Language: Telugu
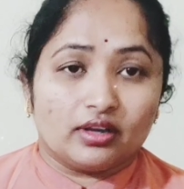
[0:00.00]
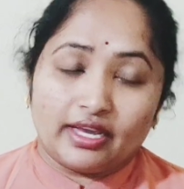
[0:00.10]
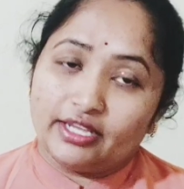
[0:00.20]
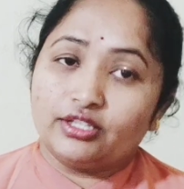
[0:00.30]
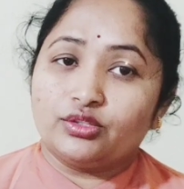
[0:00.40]

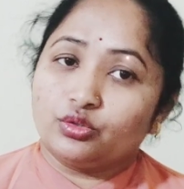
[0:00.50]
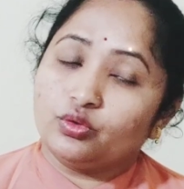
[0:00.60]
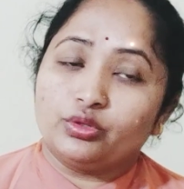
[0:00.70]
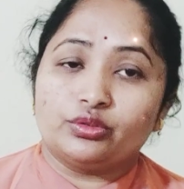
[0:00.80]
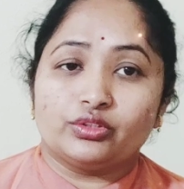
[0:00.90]
కరిగిస్తూ
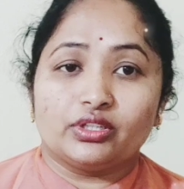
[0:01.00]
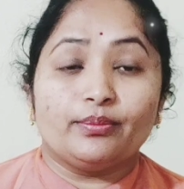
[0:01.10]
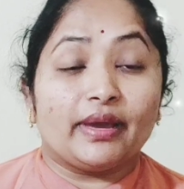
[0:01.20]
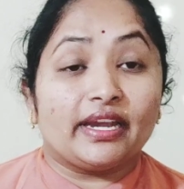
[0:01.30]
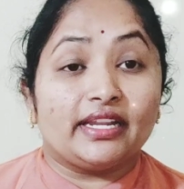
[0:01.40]
ఉంటుంది
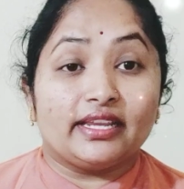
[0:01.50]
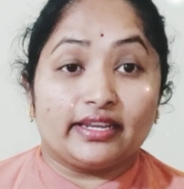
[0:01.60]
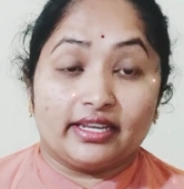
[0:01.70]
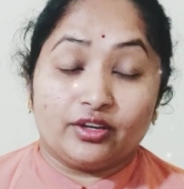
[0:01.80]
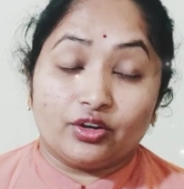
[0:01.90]
మళ్ళీ
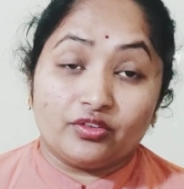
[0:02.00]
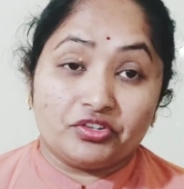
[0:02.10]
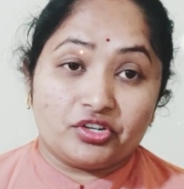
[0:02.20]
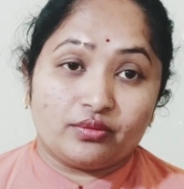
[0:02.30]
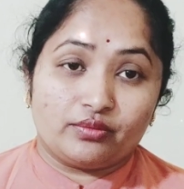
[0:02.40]
ఇంకొక
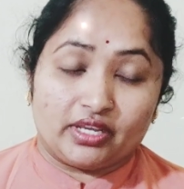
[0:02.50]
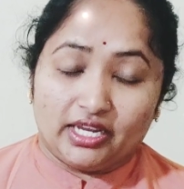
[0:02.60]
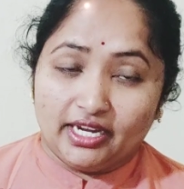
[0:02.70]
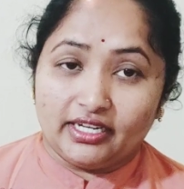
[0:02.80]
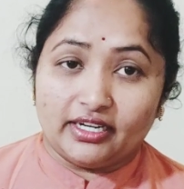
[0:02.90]
విషయం
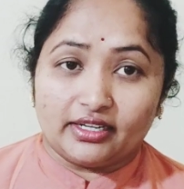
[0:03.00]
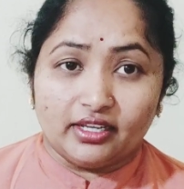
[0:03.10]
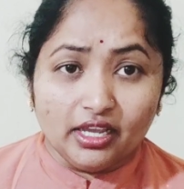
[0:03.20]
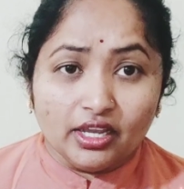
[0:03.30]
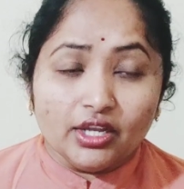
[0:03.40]

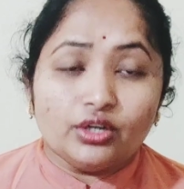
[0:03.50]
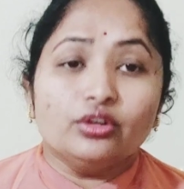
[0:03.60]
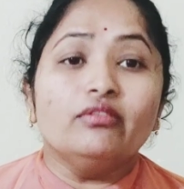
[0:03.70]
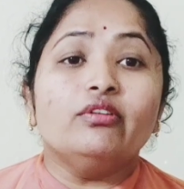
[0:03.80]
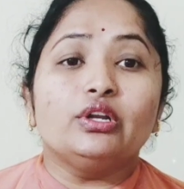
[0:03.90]
ఏంటంటే
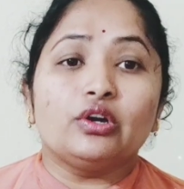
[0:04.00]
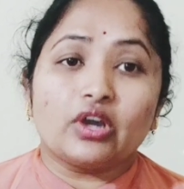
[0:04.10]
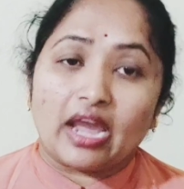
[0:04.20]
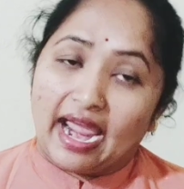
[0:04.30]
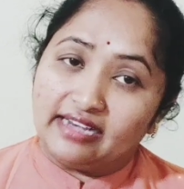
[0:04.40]
నువ్వుల్లో
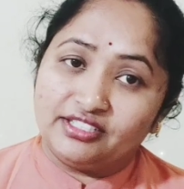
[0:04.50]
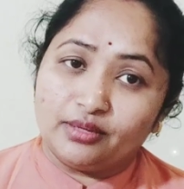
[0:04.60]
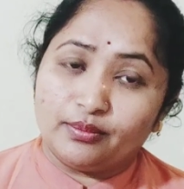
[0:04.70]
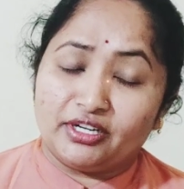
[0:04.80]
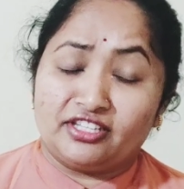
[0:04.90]

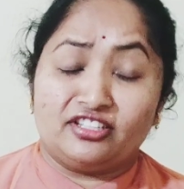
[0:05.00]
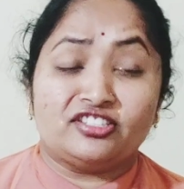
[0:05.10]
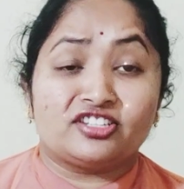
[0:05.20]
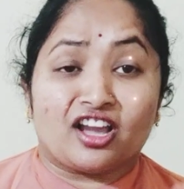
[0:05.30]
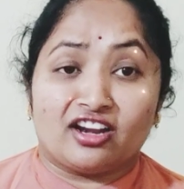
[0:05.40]
కాల్షియం అనేది
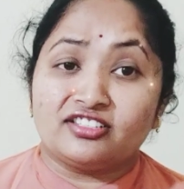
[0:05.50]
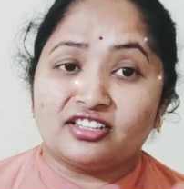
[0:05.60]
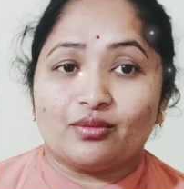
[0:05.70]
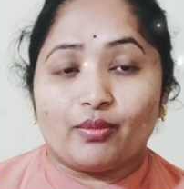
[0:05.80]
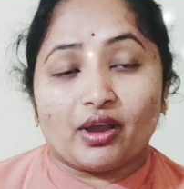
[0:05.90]
చాలా
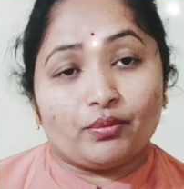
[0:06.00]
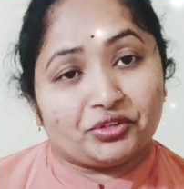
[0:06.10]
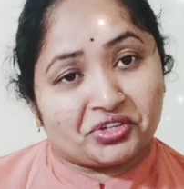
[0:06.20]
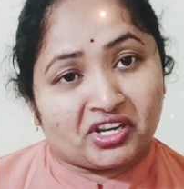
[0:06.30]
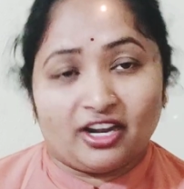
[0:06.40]
చాలా బాగా
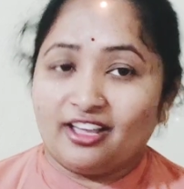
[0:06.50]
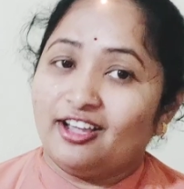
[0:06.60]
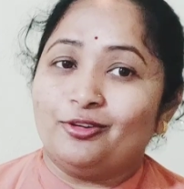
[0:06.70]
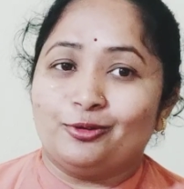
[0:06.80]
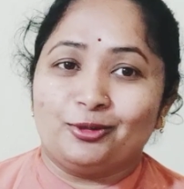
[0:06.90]

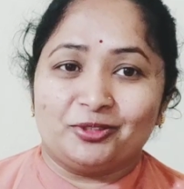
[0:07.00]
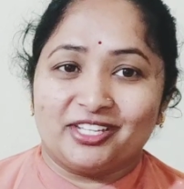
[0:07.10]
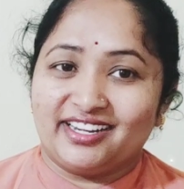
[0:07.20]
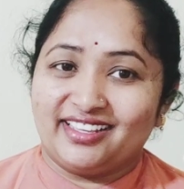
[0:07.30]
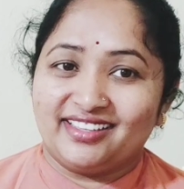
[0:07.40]
పుష్కలంగా
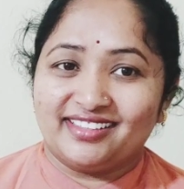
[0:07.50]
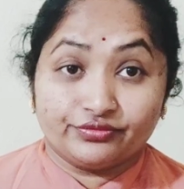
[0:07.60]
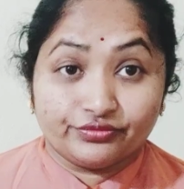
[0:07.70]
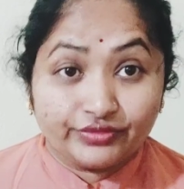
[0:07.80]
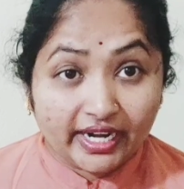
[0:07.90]
ఉంటుందండి
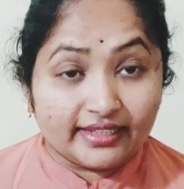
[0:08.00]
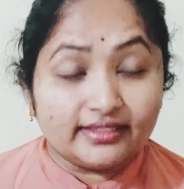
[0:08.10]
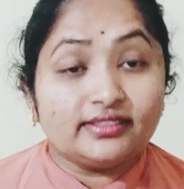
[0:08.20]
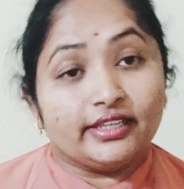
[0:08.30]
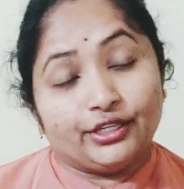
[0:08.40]

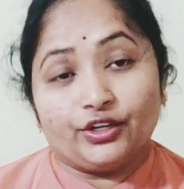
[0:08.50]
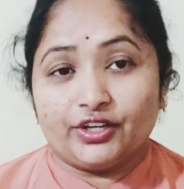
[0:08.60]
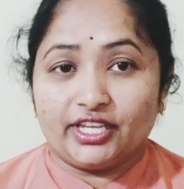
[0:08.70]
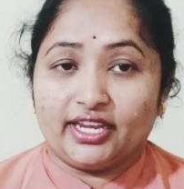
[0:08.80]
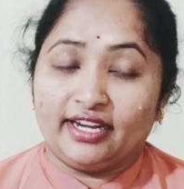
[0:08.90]
ఫ్రెండ్స్
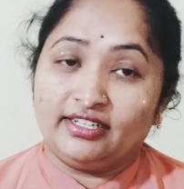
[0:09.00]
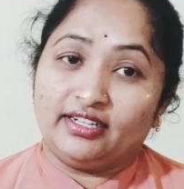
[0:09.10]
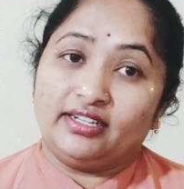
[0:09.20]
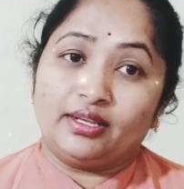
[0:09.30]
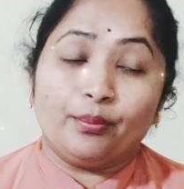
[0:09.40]
ఇంకొకటి
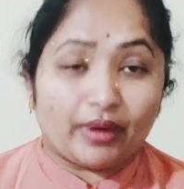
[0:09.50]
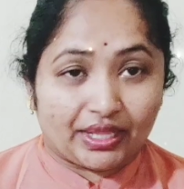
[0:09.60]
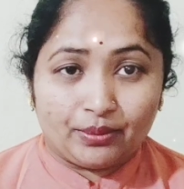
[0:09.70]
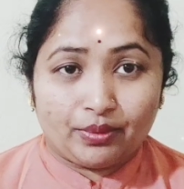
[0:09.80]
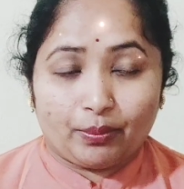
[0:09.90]
ఏంటంటే
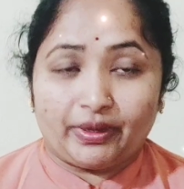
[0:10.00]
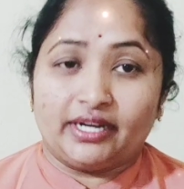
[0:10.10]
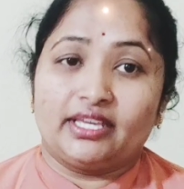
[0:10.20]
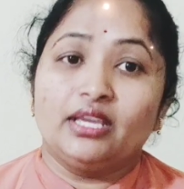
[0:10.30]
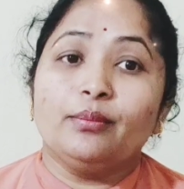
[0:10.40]
బాదం పప్పు
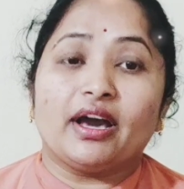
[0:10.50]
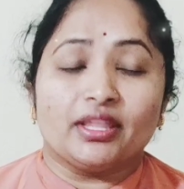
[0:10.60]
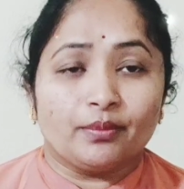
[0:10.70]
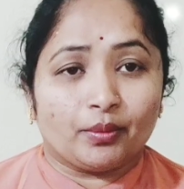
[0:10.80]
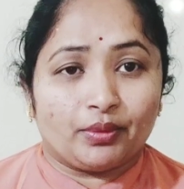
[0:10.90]
అండి ఈ
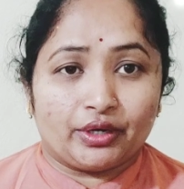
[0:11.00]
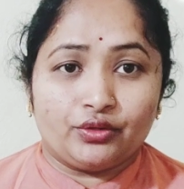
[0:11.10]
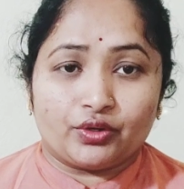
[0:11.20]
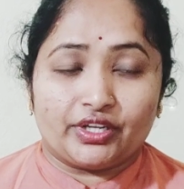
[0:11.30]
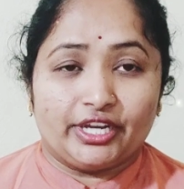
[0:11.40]
బాదం
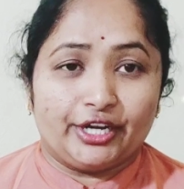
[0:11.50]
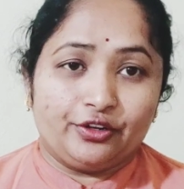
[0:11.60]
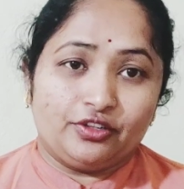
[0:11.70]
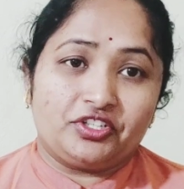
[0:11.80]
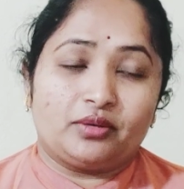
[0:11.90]
పప్పులను ఒక
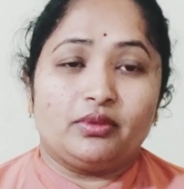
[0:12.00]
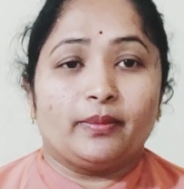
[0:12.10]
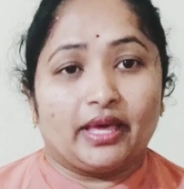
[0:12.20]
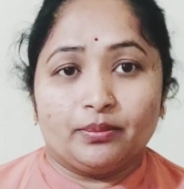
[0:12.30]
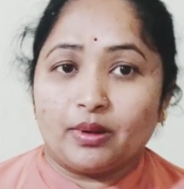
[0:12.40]
ఏడు నుంచి ఎనిమిది
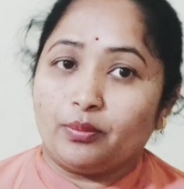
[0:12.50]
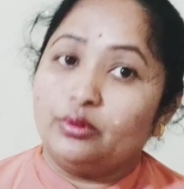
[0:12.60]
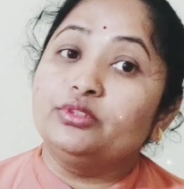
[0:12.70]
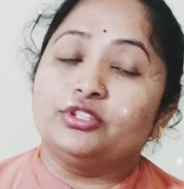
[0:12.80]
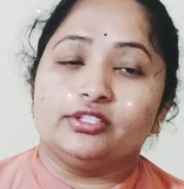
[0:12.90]
బాదం
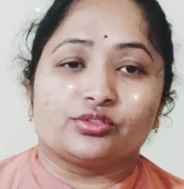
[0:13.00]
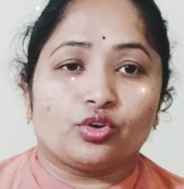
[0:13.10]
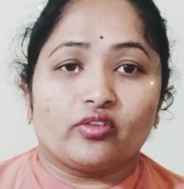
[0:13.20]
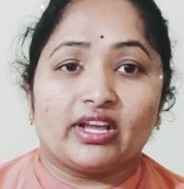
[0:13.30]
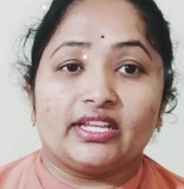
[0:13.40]
పప్పులు
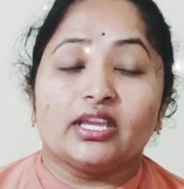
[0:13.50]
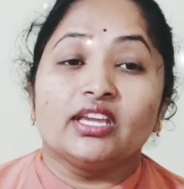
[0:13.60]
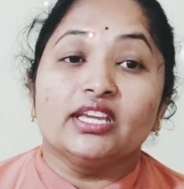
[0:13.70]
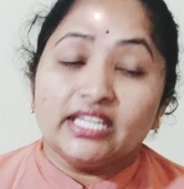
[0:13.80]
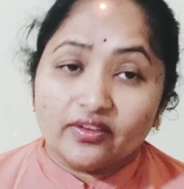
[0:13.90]
తీసుకోవాలి
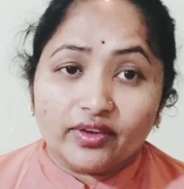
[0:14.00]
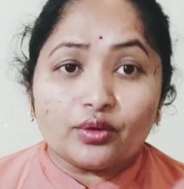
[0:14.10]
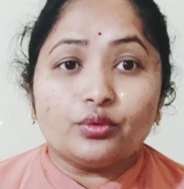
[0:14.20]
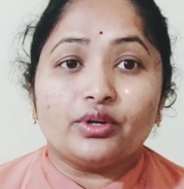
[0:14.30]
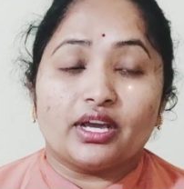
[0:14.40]
ఇవి
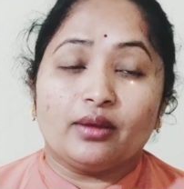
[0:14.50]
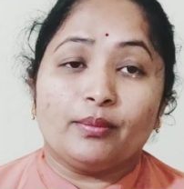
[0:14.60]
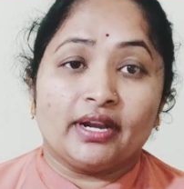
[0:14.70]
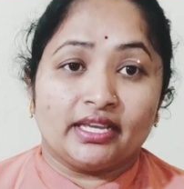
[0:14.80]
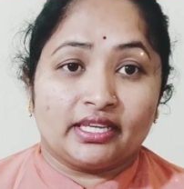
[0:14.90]
కూడా
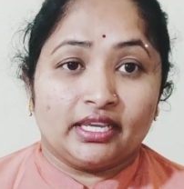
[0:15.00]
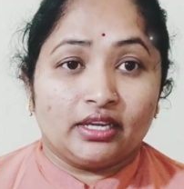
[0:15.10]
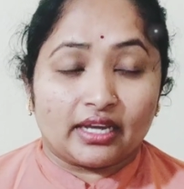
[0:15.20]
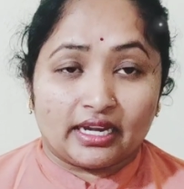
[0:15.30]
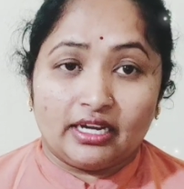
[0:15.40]
మనకి
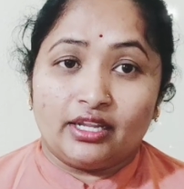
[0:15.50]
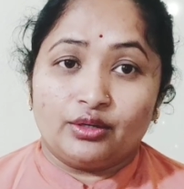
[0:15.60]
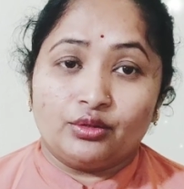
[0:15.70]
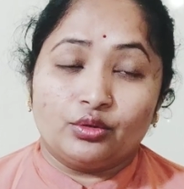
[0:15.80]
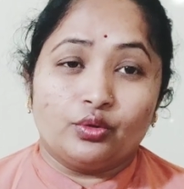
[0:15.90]

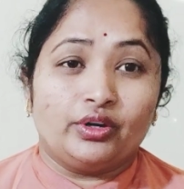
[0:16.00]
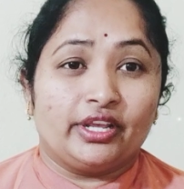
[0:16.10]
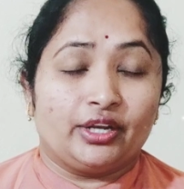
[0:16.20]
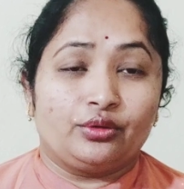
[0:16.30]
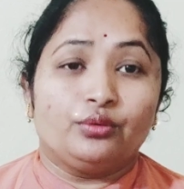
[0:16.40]
కళ్ళను
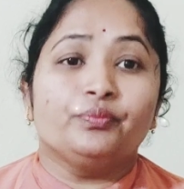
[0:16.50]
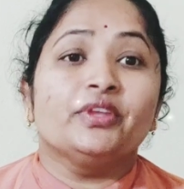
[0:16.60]
గుండెను